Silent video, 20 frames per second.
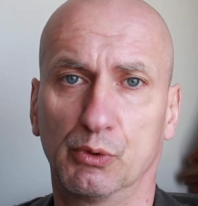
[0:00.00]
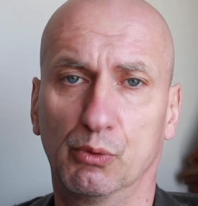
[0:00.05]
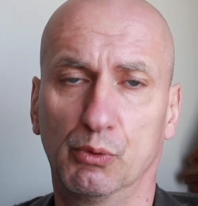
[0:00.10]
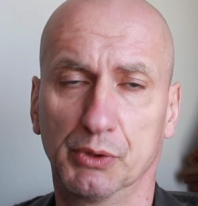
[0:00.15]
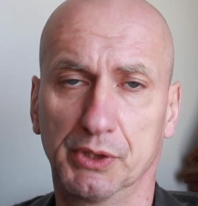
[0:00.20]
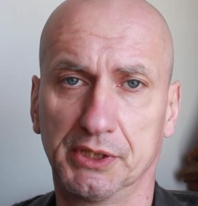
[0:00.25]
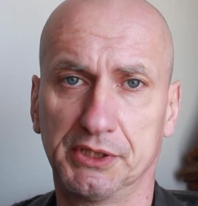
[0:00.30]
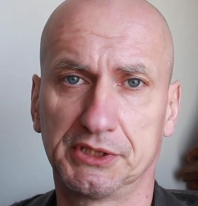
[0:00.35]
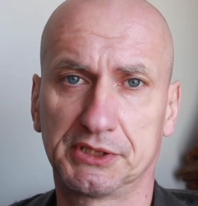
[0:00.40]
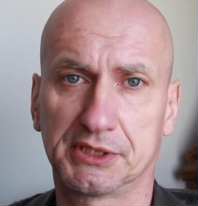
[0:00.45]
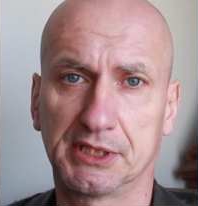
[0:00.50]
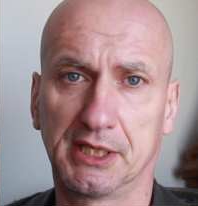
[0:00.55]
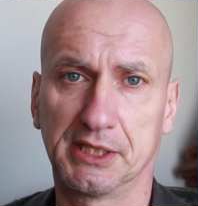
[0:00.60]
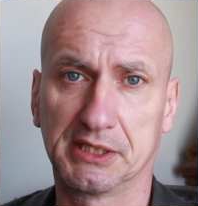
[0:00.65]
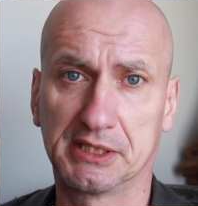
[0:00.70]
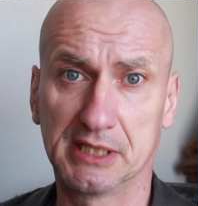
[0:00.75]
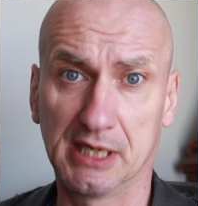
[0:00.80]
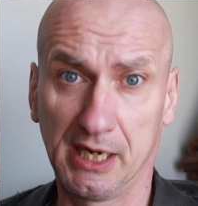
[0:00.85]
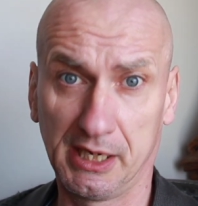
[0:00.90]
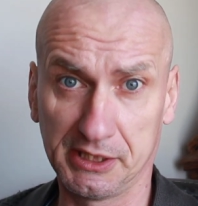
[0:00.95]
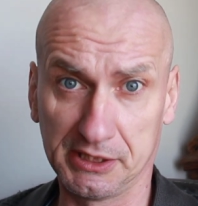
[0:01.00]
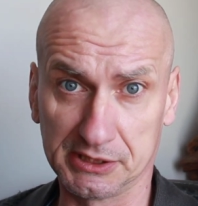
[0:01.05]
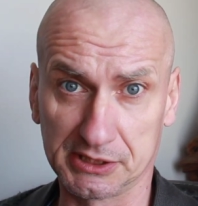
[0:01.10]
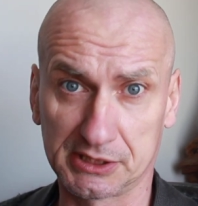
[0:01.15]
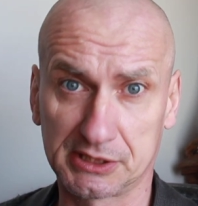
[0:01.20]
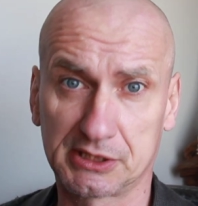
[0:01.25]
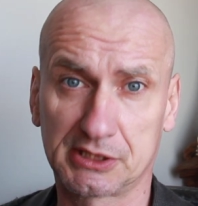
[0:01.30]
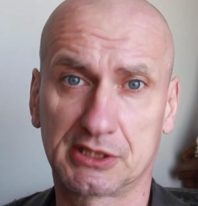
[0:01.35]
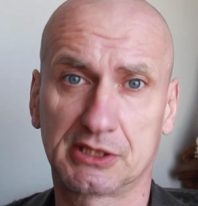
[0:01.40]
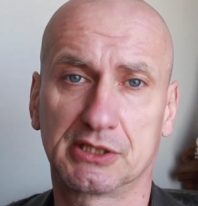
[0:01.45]
Oder ist dein
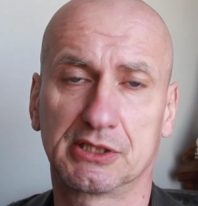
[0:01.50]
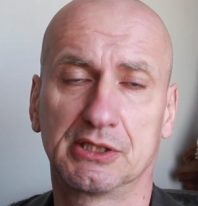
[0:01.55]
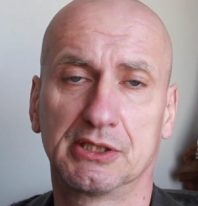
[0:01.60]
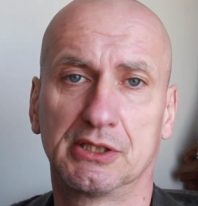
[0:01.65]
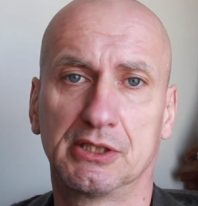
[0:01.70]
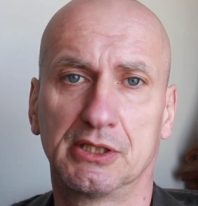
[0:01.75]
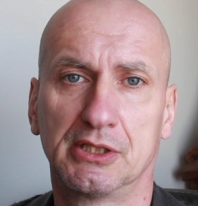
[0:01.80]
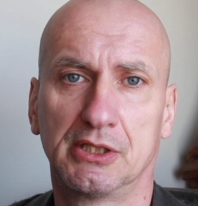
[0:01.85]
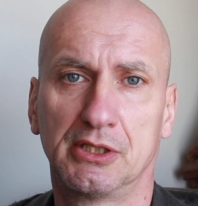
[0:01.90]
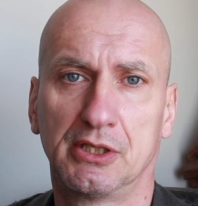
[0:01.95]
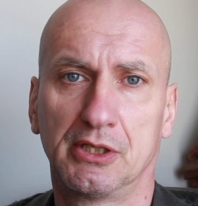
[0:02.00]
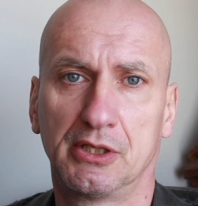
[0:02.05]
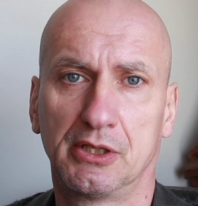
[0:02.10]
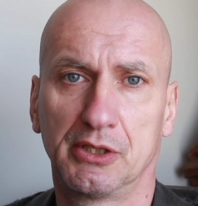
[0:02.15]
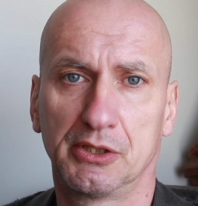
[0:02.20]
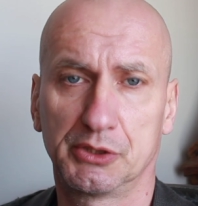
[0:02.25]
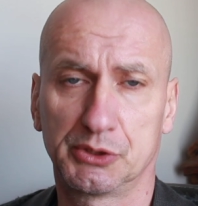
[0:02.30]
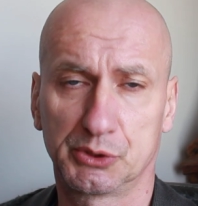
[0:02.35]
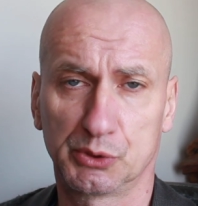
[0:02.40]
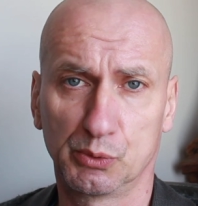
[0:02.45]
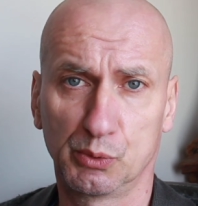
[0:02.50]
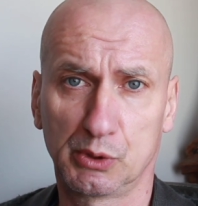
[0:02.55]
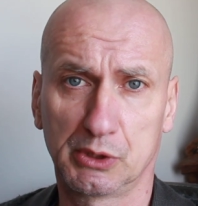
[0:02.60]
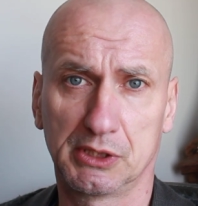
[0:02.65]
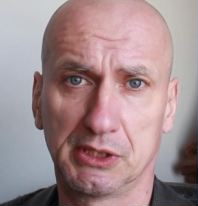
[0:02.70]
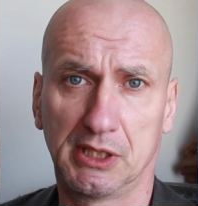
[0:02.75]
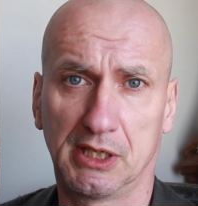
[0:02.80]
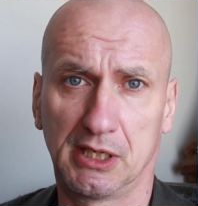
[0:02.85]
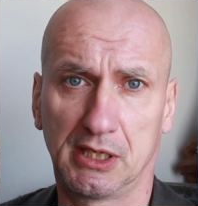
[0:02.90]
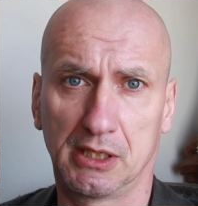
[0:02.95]
Geist so
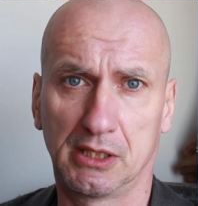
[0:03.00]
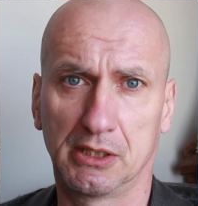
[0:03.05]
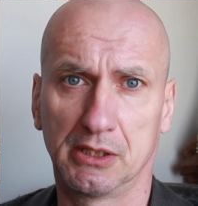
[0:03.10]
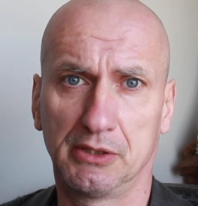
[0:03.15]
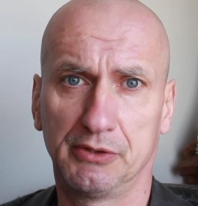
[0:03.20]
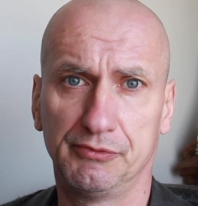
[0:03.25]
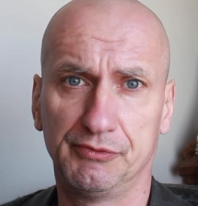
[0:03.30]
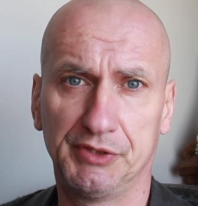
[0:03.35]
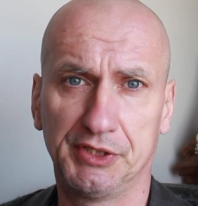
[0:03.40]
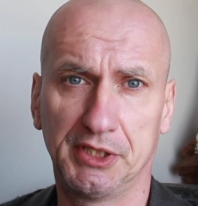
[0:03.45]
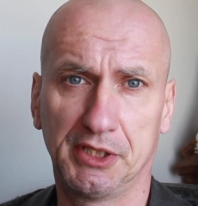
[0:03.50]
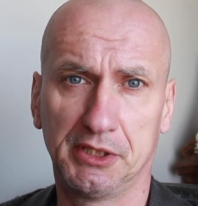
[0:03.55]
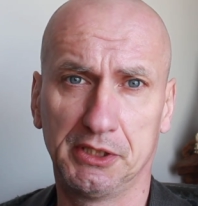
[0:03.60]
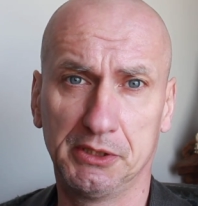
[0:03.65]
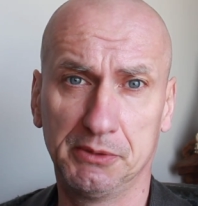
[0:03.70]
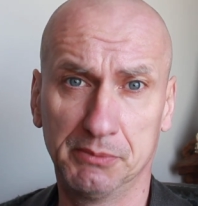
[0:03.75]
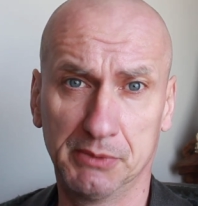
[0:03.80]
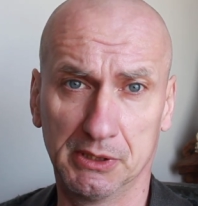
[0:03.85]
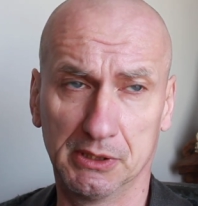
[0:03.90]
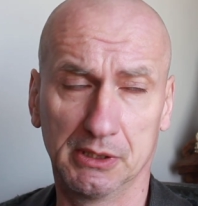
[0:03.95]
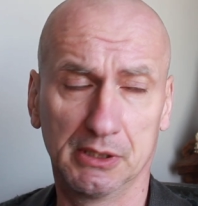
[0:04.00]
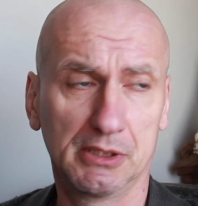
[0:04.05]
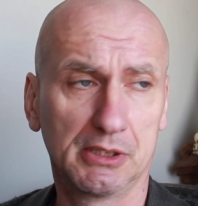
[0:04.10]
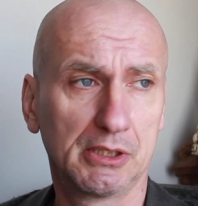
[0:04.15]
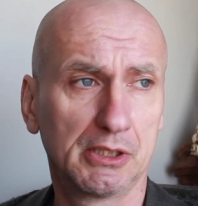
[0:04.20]
klar wie der Himmel.